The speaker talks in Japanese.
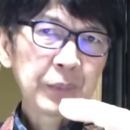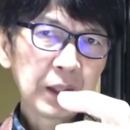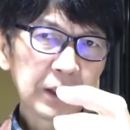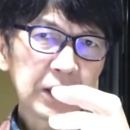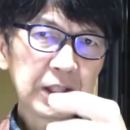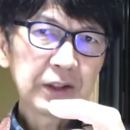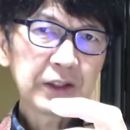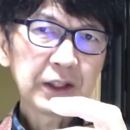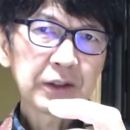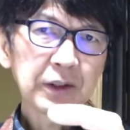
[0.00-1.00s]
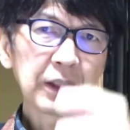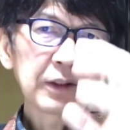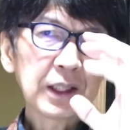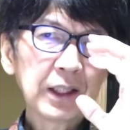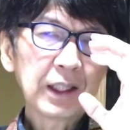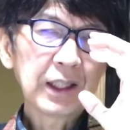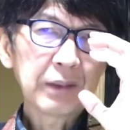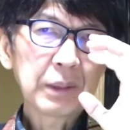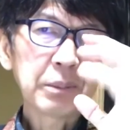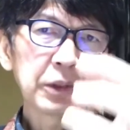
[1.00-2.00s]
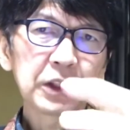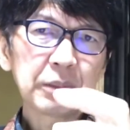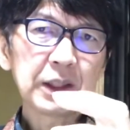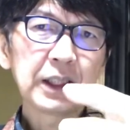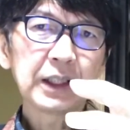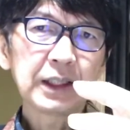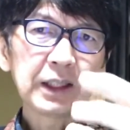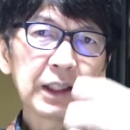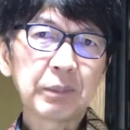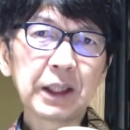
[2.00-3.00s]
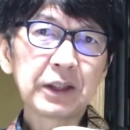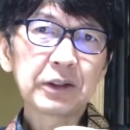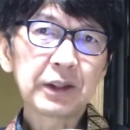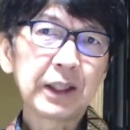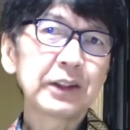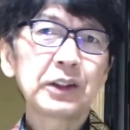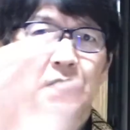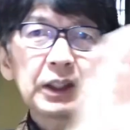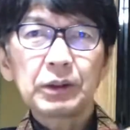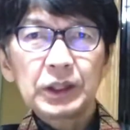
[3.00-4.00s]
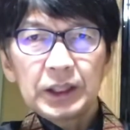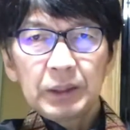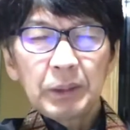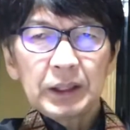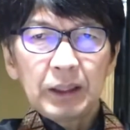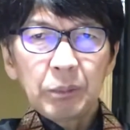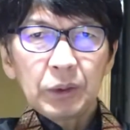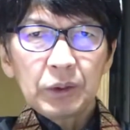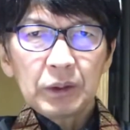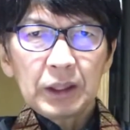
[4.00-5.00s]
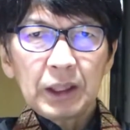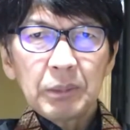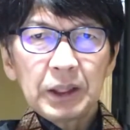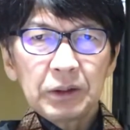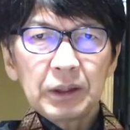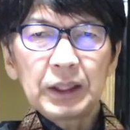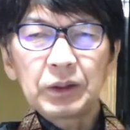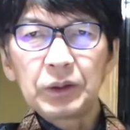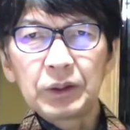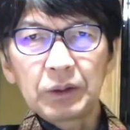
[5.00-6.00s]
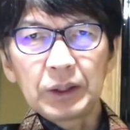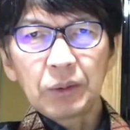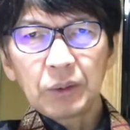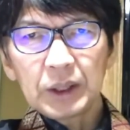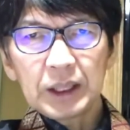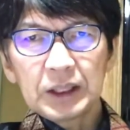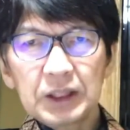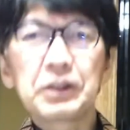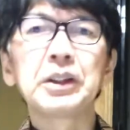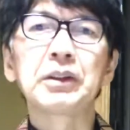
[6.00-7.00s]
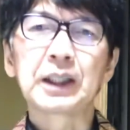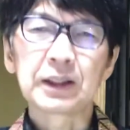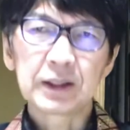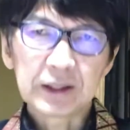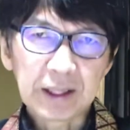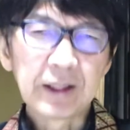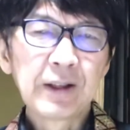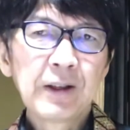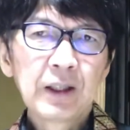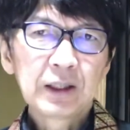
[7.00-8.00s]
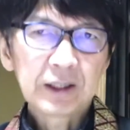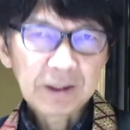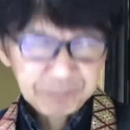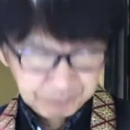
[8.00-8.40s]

シティセントラルからマンモスまで7マイルぐらいそしてこっちでまたも7マイルぐらい遠いところに OK 地区いうのがあってで、